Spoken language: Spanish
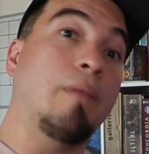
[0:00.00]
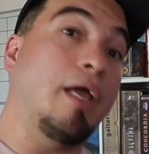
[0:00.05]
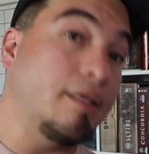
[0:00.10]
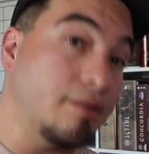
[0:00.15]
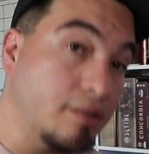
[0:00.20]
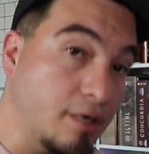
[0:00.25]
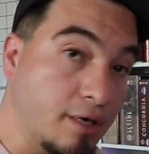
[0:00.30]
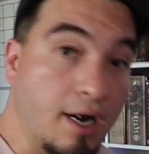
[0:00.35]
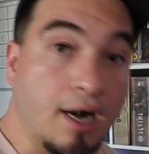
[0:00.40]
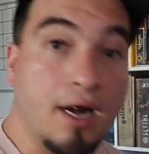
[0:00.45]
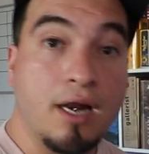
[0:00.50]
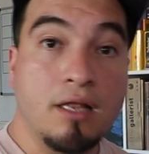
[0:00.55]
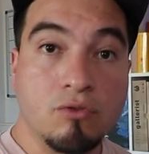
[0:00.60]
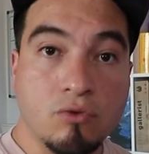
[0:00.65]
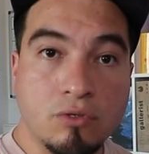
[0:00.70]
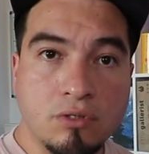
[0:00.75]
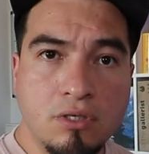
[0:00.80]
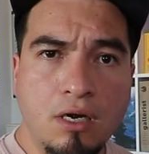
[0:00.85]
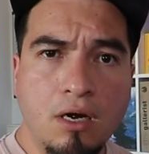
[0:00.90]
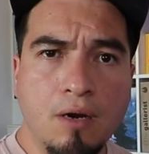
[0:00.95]
entrenarla en
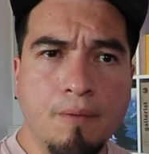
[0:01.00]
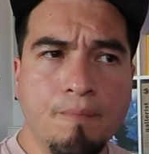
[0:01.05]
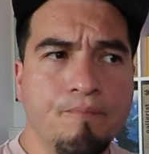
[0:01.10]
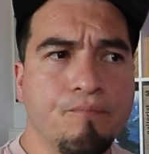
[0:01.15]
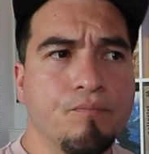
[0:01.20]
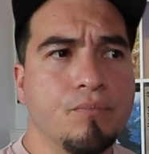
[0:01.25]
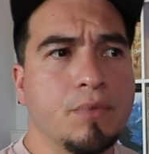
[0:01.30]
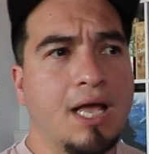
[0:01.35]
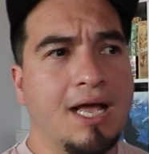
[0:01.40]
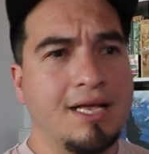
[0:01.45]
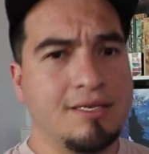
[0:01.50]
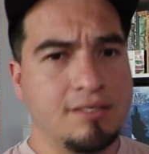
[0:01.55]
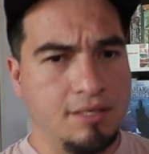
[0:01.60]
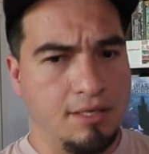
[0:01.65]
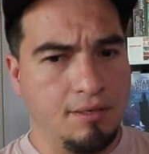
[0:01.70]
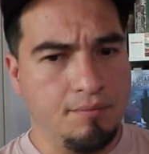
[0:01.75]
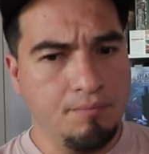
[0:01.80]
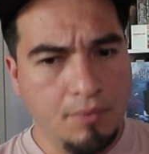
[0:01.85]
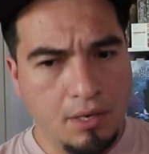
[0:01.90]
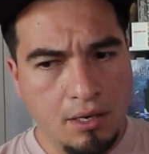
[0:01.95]
tu estilo.
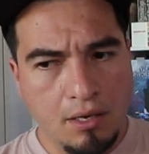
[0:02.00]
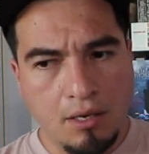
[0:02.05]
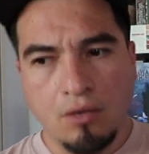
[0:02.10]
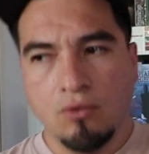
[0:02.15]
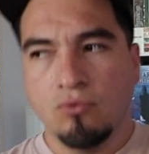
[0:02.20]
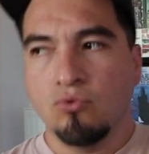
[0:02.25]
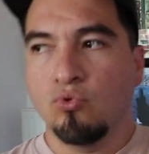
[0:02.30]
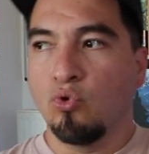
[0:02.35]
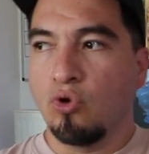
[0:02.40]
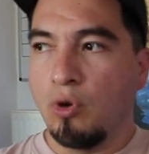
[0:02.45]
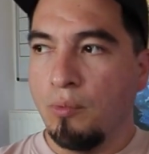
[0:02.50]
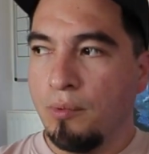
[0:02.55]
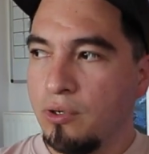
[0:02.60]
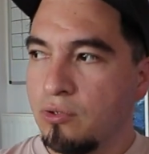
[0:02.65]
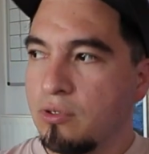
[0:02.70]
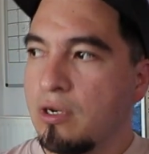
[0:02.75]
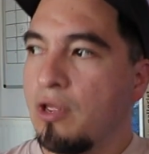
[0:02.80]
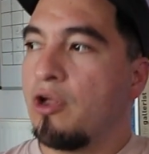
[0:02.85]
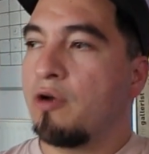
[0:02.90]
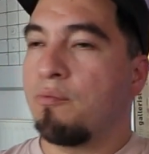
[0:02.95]
Así, tú como
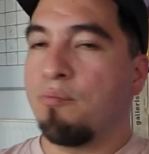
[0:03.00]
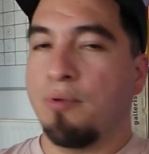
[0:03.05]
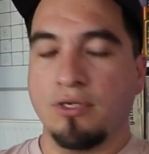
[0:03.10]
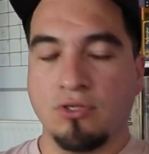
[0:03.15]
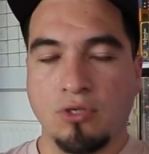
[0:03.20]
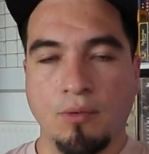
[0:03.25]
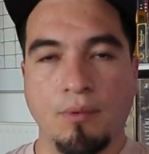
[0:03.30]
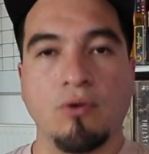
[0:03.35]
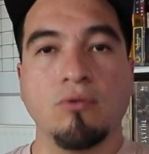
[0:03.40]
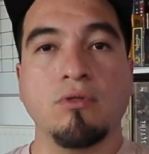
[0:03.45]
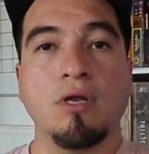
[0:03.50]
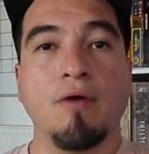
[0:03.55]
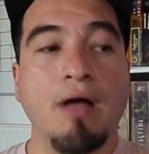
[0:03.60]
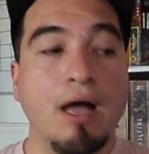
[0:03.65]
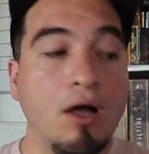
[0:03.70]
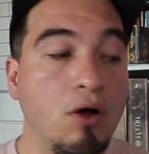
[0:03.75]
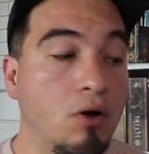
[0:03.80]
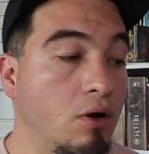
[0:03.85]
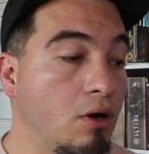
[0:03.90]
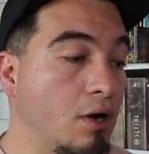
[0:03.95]
ilustrador puedes tomar un
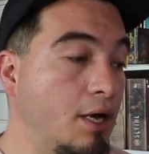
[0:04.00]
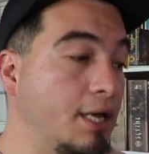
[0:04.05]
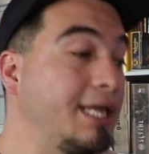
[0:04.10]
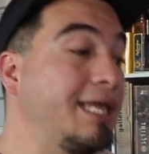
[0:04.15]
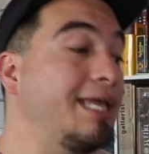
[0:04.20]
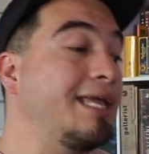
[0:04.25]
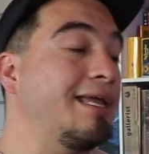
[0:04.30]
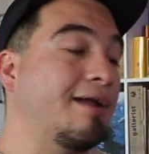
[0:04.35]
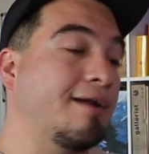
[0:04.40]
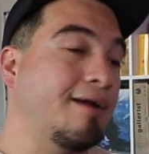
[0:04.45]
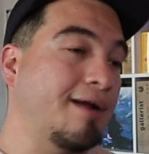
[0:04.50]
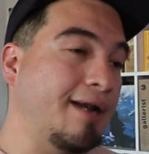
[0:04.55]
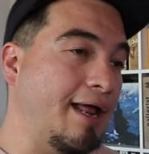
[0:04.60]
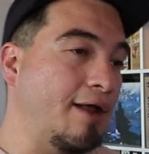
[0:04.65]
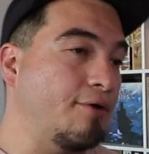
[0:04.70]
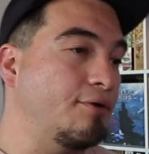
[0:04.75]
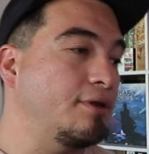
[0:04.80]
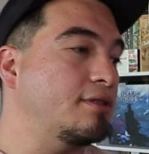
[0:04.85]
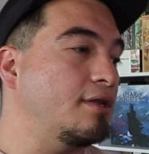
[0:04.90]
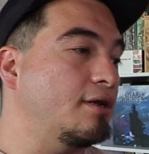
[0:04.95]
trabajo y
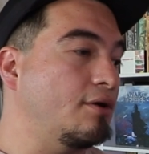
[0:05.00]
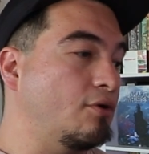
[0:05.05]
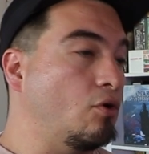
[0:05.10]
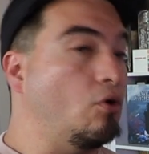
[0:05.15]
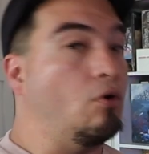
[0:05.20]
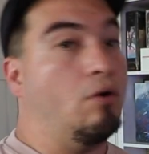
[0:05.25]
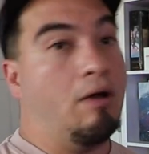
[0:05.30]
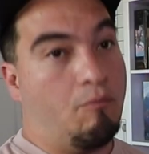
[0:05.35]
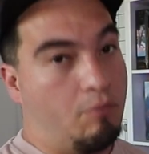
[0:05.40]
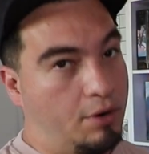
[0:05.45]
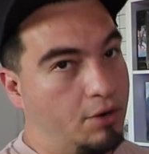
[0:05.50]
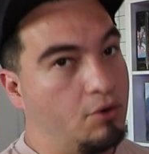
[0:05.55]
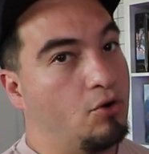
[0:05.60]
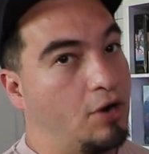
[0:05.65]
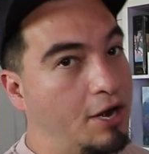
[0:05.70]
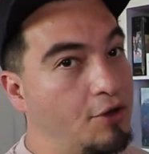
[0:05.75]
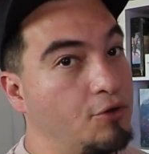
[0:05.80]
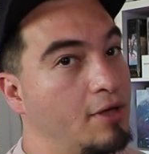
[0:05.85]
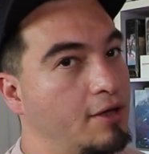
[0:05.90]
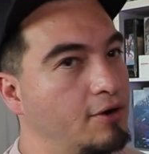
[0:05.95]
crear bueno,
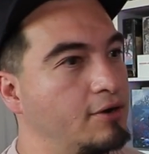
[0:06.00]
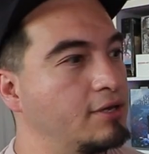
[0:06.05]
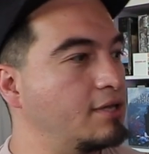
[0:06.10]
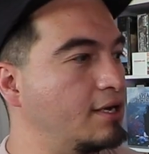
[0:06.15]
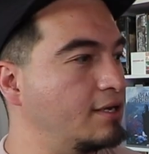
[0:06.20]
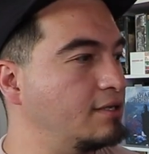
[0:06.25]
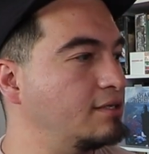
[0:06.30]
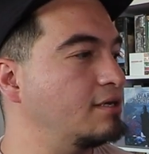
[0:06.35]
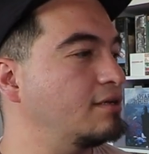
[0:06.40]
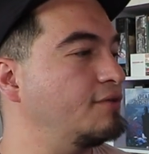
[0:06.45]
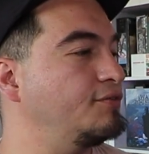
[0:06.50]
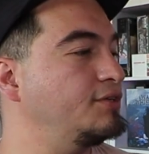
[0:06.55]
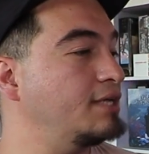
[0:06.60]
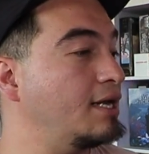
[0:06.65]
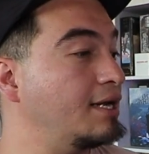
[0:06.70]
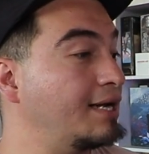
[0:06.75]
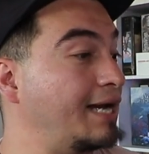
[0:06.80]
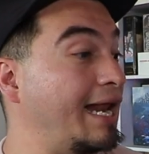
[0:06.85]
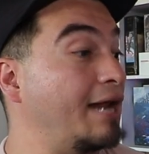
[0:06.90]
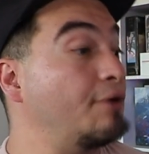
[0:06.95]
con ayuda de una inteligencia
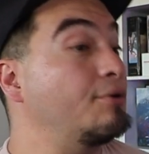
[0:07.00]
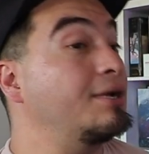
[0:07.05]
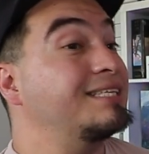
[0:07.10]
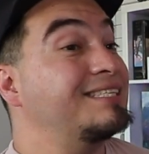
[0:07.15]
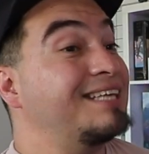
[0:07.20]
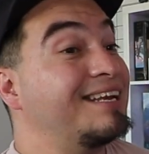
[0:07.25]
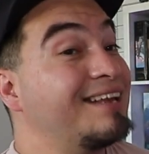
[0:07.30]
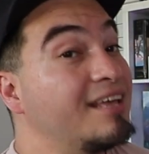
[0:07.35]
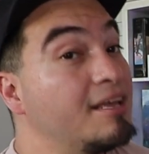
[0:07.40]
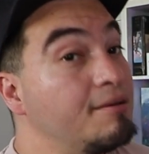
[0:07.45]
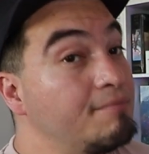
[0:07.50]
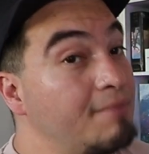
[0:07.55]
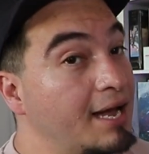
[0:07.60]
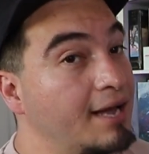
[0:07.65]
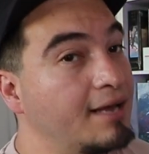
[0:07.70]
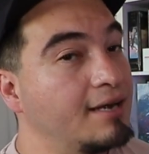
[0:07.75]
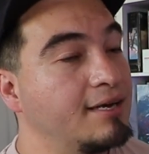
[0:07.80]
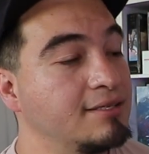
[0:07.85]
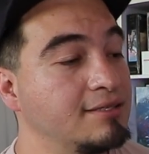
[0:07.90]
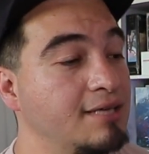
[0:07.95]
artificial, crear una serie de
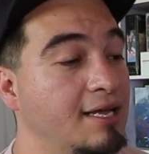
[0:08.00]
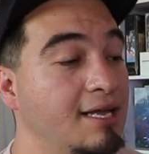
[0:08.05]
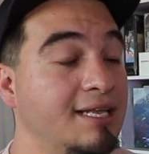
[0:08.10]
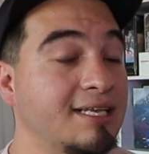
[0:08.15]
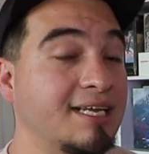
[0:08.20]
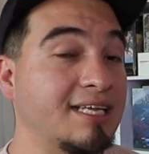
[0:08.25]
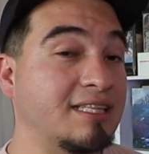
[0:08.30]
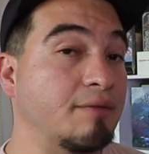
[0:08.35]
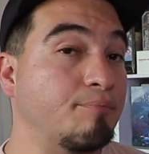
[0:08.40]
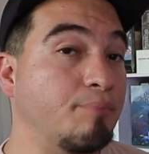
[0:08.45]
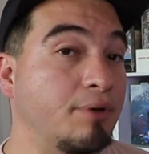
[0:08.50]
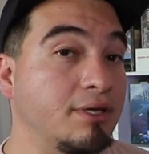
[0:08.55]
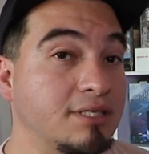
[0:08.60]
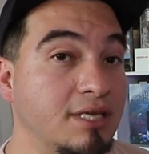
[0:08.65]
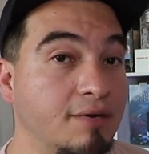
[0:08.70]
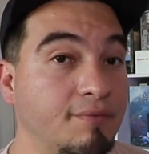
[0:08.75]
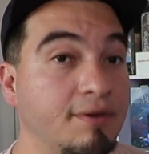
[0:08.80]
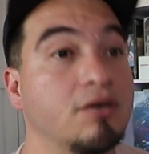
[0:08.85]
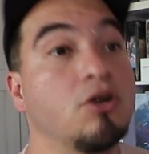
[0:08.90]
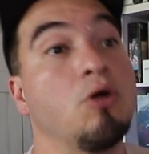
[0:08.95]
imágenes que te pueden
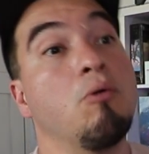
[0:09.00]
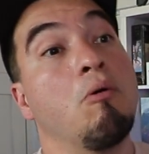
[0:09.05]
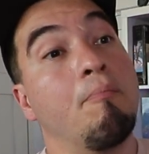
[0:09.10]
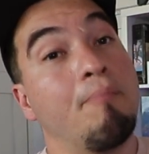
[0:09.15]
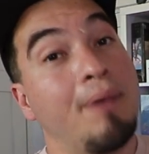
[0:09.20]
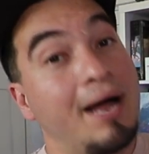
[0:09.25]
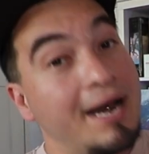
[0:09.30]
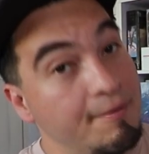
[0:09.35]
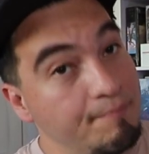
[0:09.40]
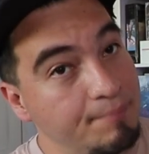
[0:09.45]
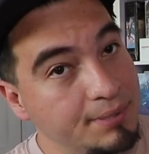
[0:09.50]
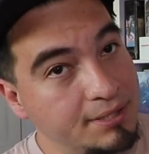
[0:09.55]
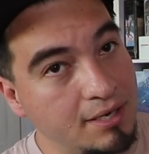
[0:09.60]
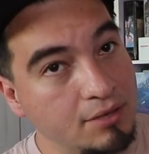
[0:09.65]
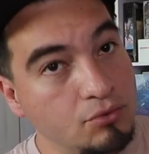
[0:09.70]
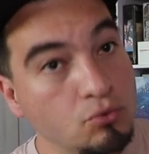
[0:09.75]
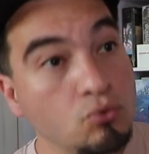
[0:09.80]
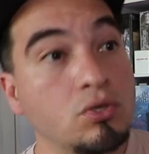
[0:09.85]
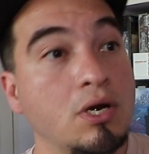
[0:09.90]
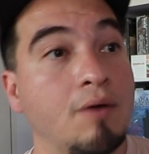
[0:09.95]
servir como para
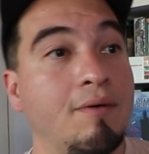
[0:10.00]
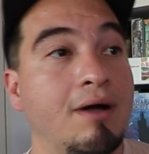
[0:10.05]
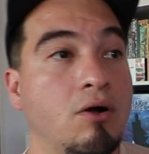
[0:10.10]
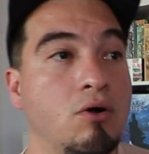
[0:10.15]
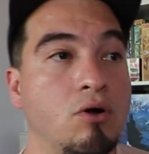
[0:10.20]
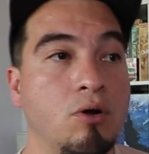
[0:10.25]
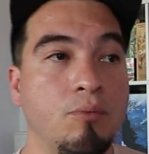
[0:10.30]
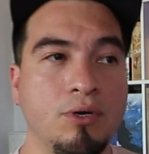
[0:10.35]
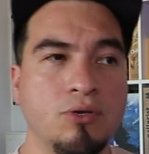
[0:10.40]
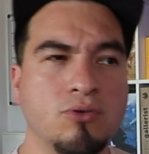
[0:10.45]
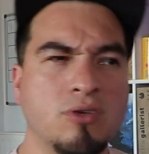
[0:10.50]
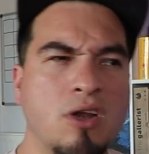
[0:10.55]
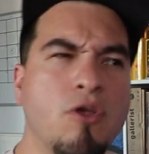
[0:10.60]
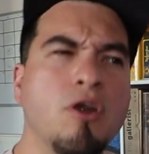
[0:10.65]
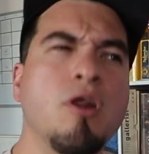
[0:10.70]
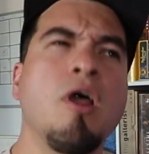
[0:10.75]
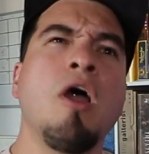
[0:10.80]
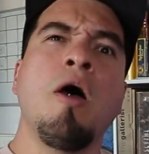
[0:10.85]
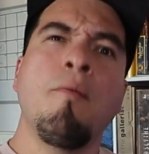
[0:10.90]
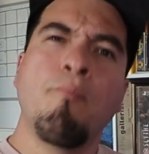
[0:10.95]
empezar tu trabajo como
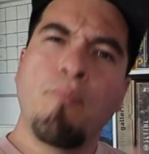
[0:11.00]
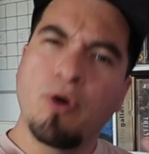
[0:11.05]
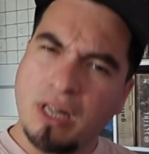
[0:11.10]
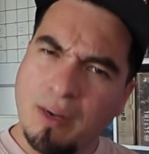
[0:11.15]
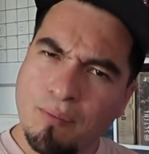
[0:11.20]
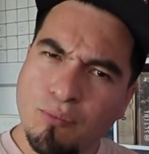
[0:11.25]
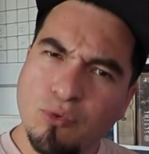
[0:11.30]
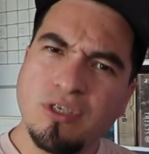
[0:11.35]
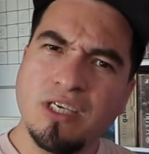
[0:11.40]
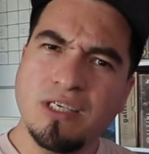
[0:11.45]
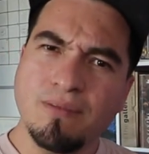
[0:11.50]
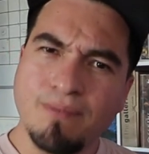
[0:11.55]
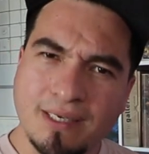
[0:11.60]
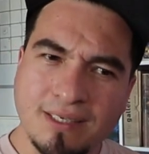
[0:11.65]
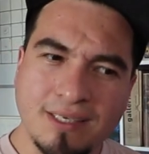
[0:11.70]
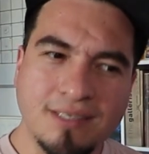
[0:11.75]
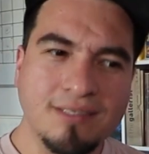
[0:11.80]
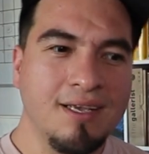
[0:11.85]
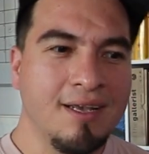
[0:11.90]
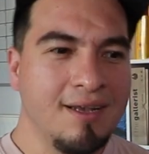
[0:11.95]
ilustrador. Porque muchas
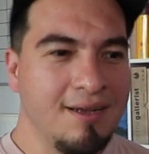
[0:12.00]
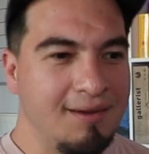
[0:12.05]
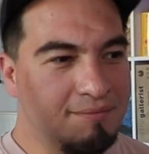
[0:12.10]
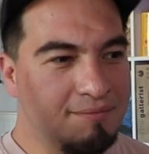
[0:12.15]
veces